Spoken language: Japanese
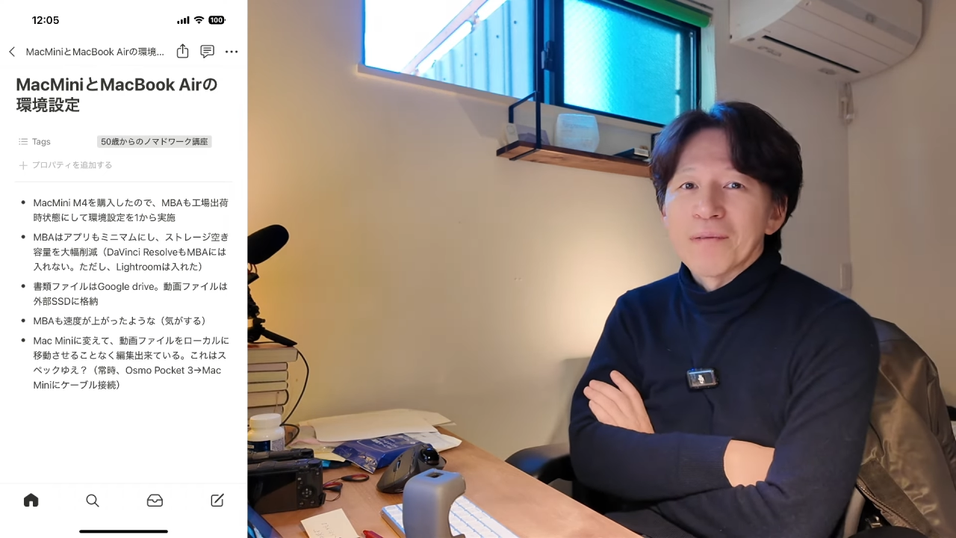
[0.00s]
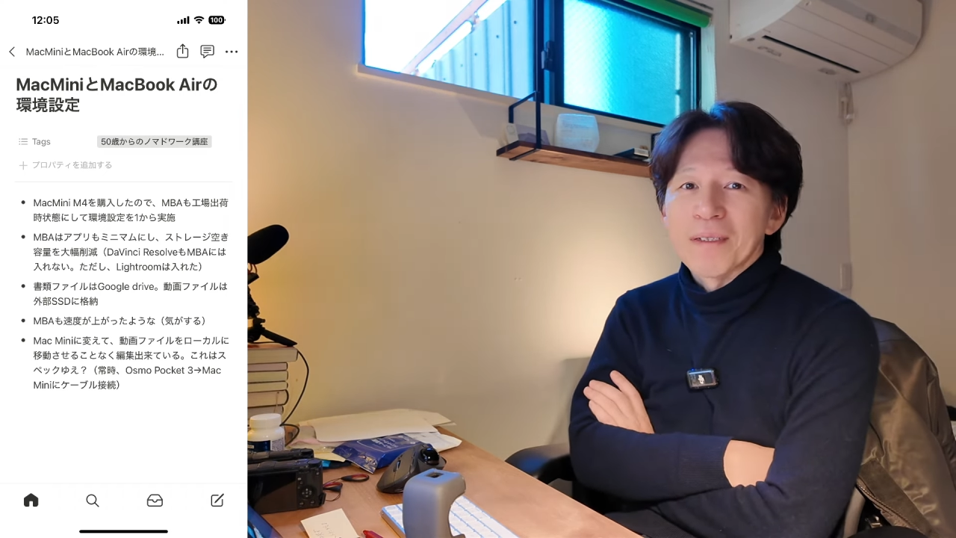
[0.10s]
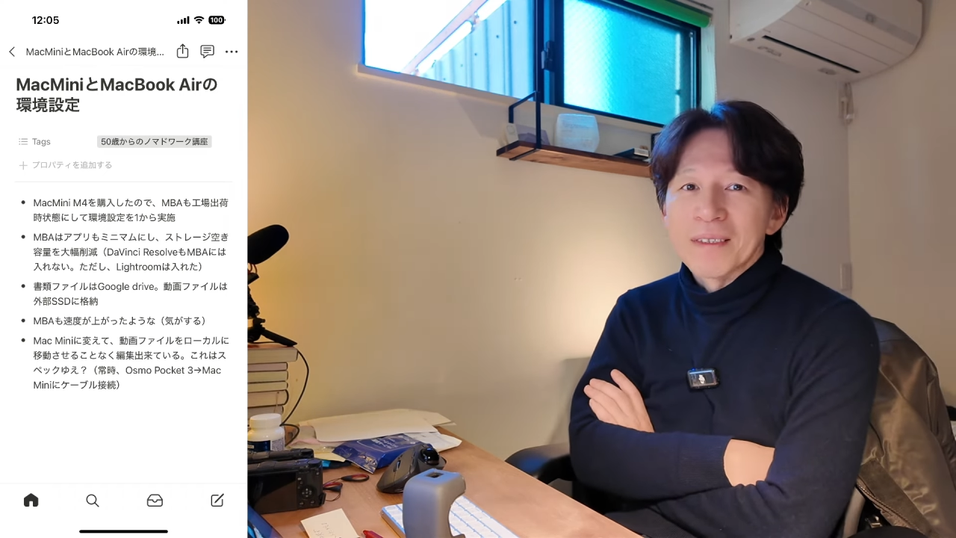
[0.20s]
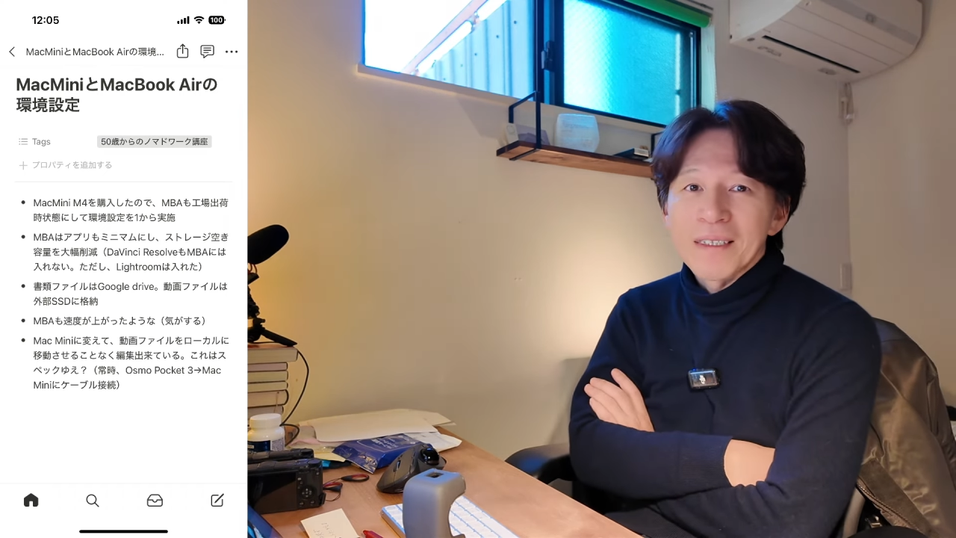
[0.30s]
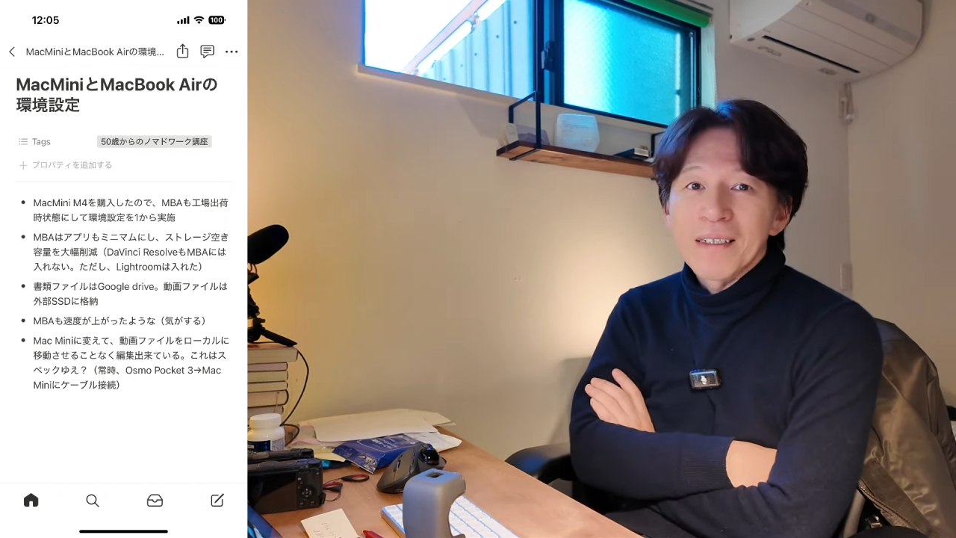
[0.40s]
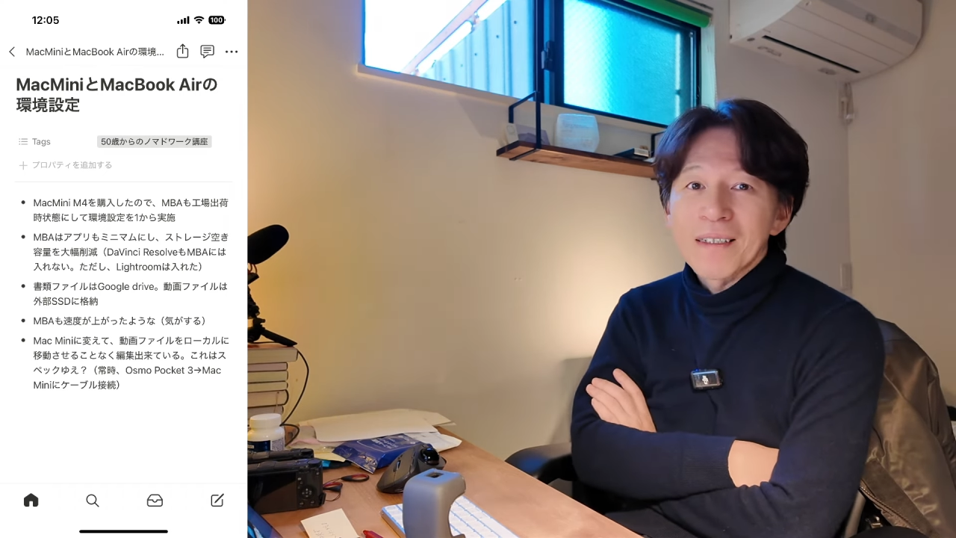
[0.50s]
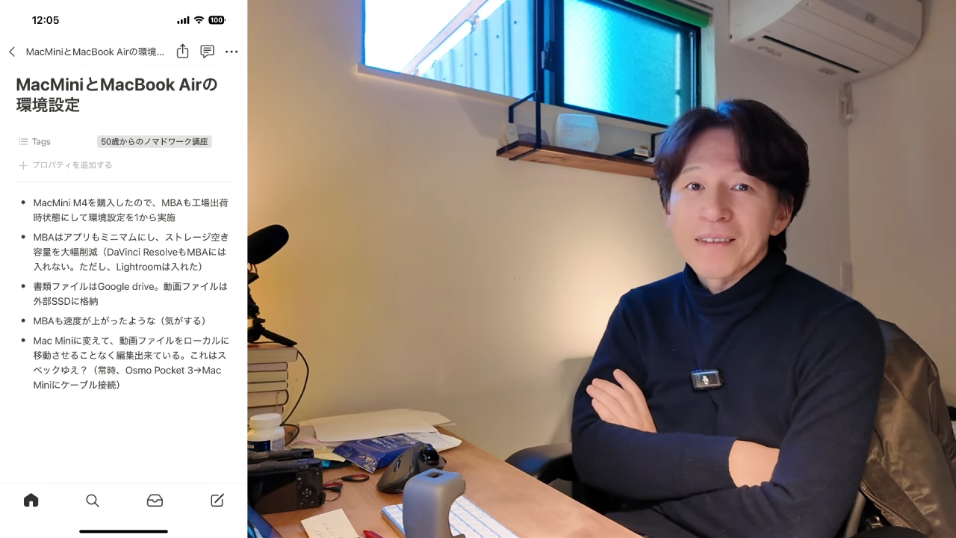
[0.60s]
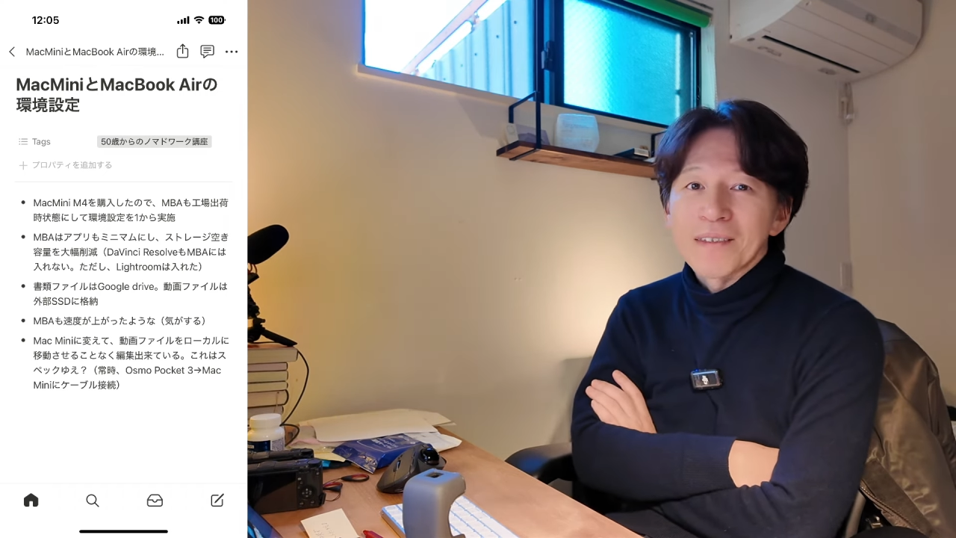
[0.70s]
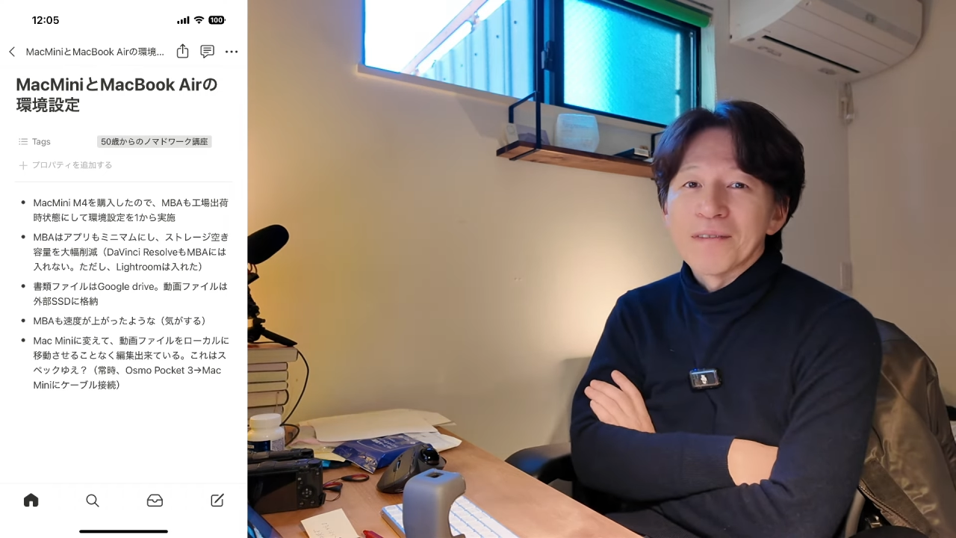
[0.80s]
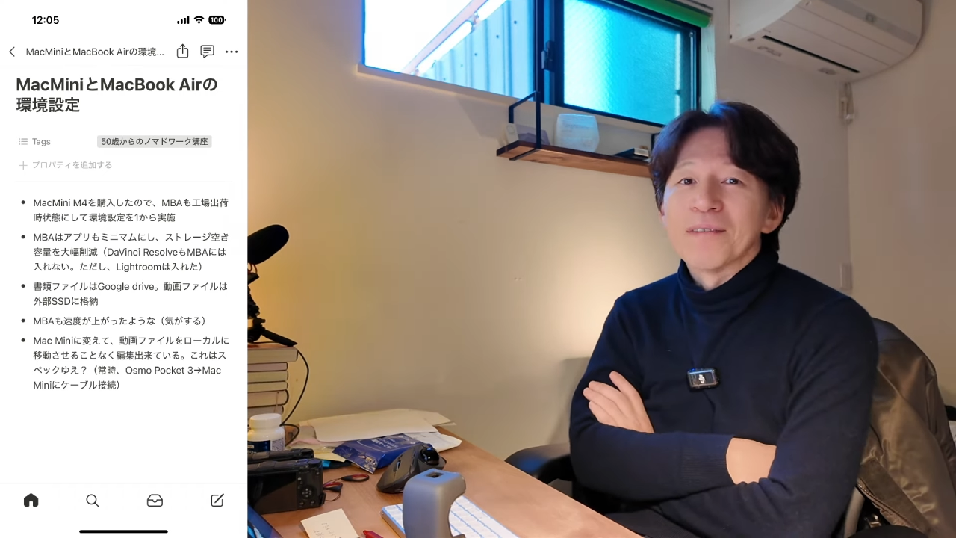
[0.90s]
りとか時間かかっ
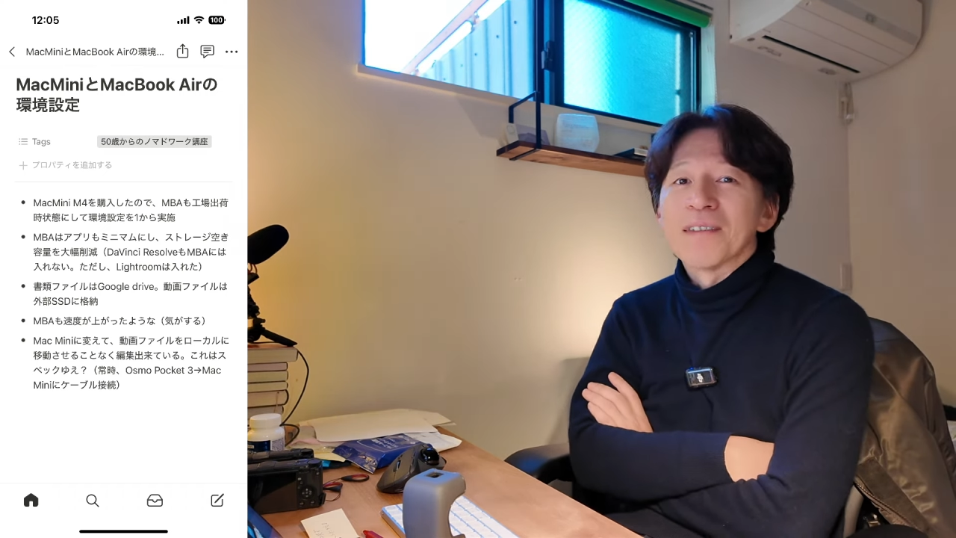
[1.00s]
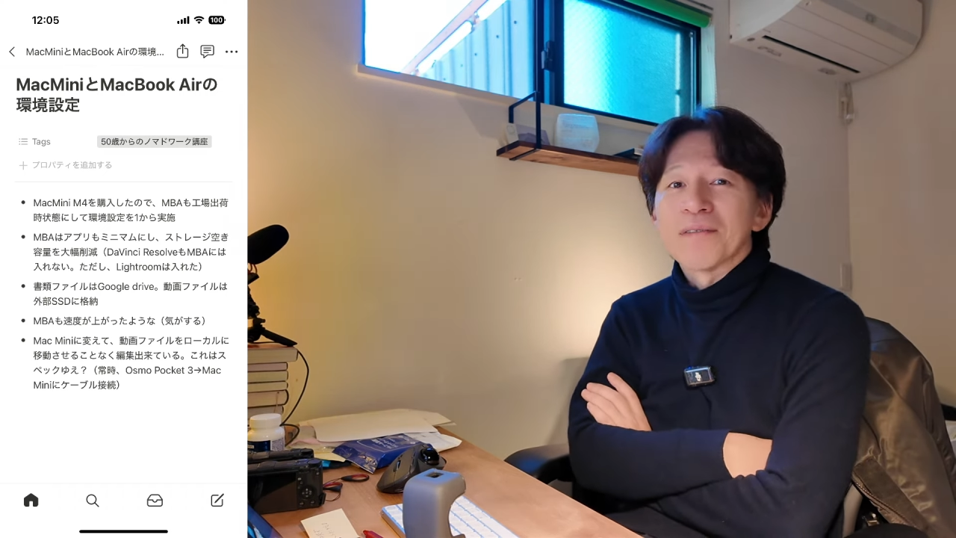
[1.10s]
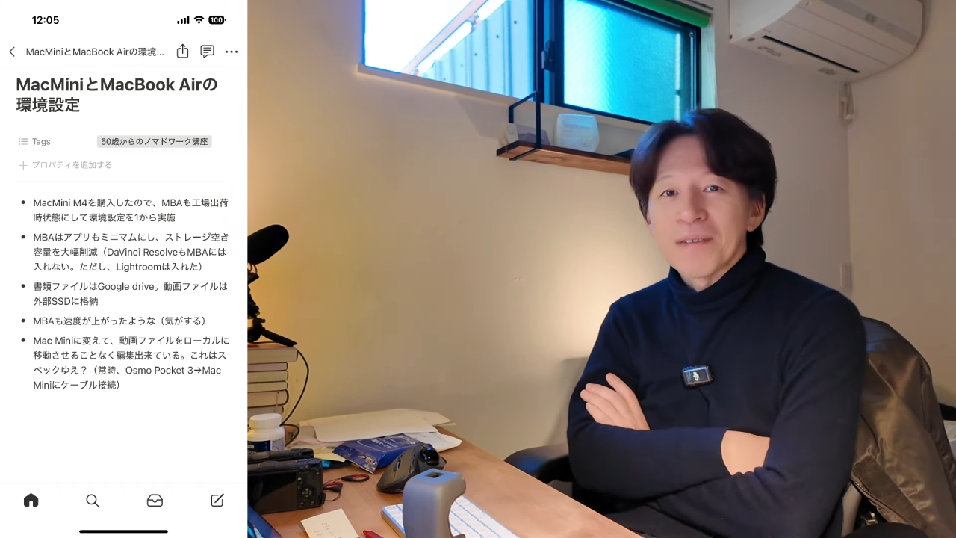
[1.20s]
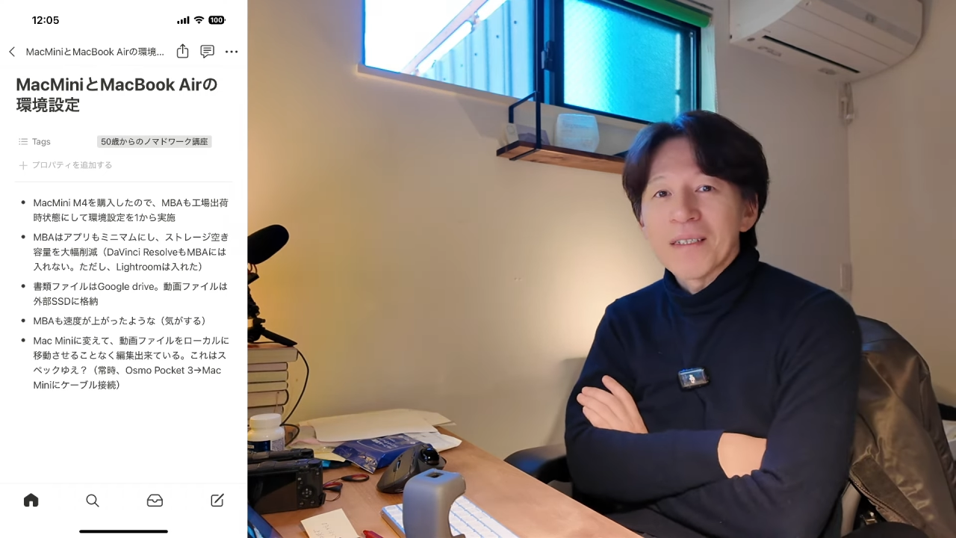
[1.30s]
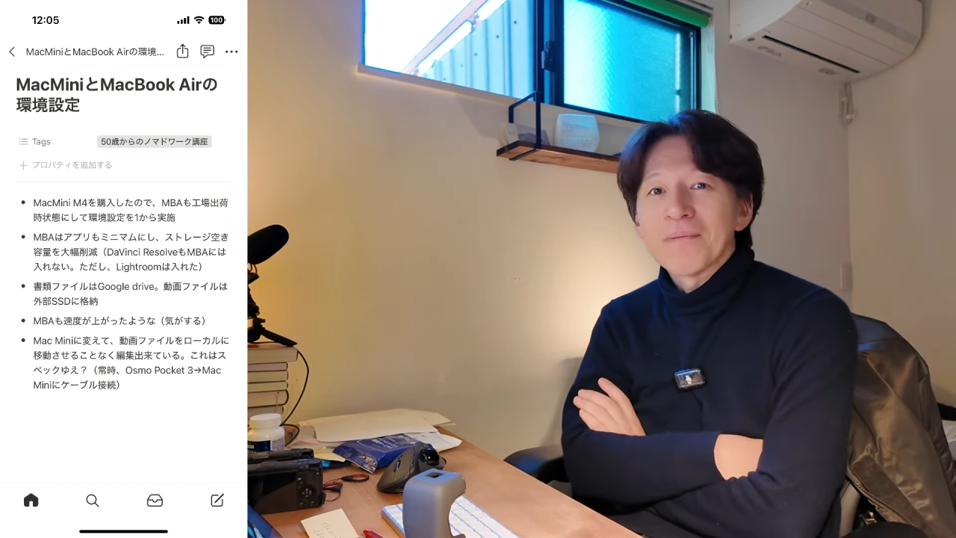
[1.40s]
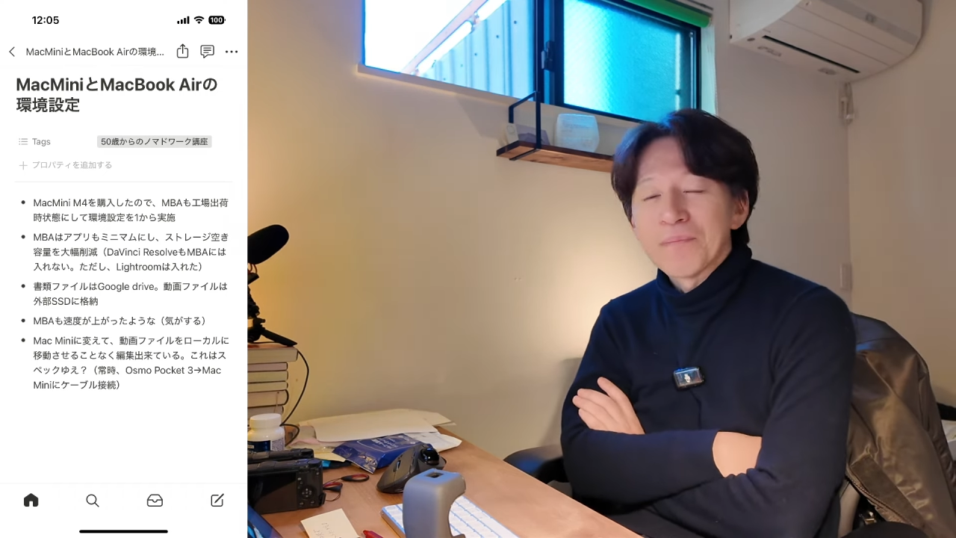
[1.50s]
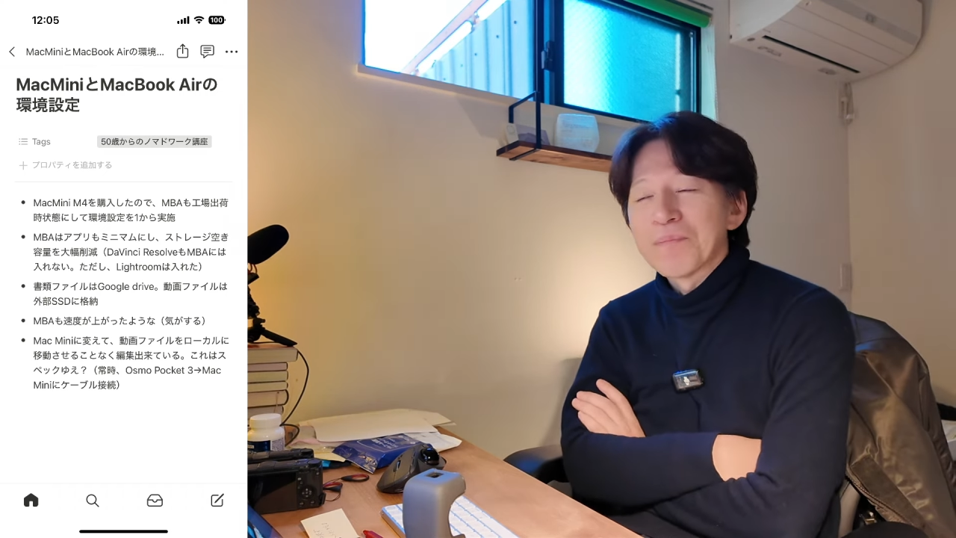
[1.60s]
たりするんですよね。